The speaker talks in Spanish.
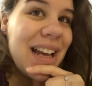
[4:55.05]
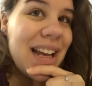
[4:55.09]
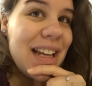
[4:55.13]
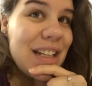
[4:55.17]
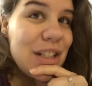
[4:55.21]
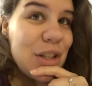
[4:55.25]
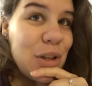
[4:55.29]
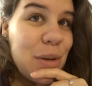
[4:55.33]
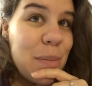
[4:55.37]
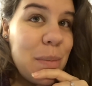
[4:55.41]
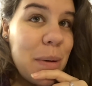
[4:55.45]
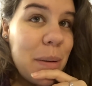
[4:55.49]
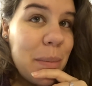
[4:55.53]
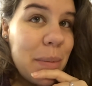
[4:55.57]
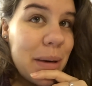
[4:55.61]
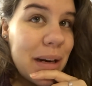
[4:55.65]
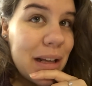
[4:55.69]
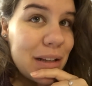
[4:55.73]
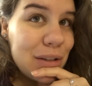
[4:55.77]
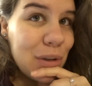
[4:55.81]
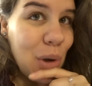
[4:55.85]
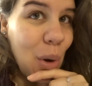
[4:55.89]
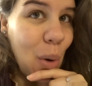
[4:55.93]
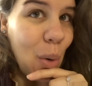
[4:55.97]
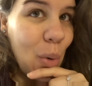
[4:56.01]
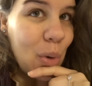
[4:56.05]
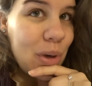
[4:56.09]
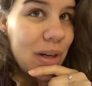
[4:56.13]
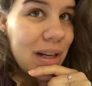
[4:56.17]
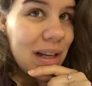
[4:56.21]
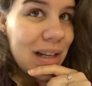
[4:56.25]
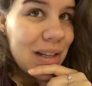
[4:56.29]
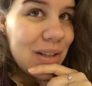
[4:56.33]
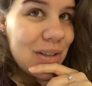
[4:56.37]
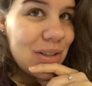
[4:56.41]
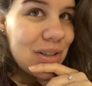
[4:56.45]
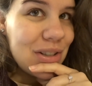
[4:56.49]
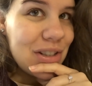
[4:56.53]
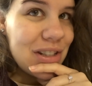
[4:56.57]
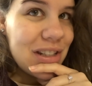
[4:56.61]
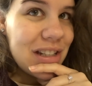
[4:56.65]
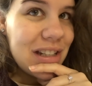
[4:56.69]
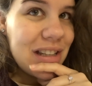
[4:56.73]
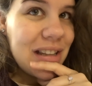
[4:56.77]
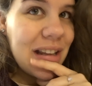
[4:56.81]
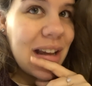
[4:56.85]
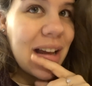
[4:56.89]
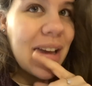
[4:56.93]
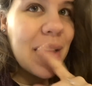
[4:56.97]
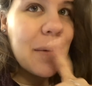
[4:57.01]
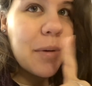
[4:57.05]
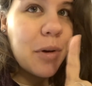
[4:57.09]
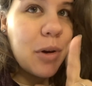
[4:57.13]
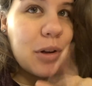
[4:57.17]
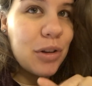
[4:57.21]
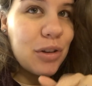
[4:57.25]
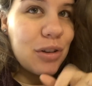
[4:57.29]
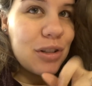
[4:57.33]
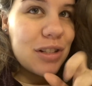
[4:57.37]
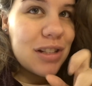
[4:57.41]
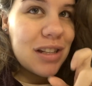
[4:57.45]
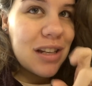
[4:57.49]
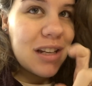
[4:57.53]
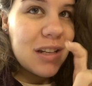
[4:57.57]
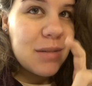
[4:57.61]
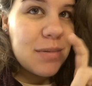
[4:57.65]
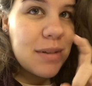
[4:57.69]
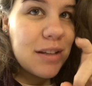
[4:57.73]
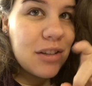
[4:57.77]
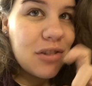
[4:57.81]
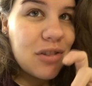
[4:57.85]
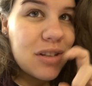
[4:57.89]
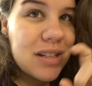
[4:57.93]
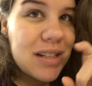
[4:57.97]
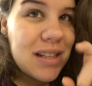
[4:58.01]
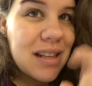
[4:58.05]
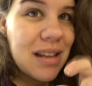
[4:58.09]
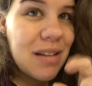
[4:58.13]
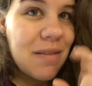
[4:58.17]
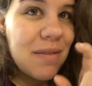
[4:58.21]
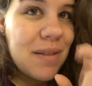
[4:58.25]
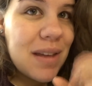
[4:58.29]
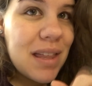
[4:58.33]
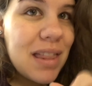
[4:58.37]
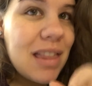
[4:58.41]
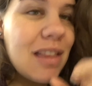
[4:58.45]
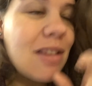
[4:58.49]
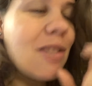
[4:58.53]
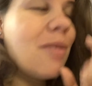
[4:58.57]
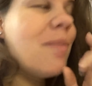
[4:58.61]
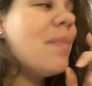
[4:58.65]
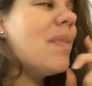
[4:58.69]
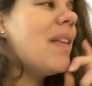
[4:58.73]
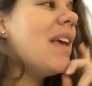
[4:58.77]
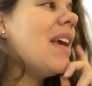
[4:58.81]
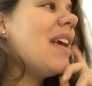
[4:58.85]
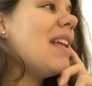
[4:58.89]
Estoy preparando una cosita que cuando estéis viendo este vídeo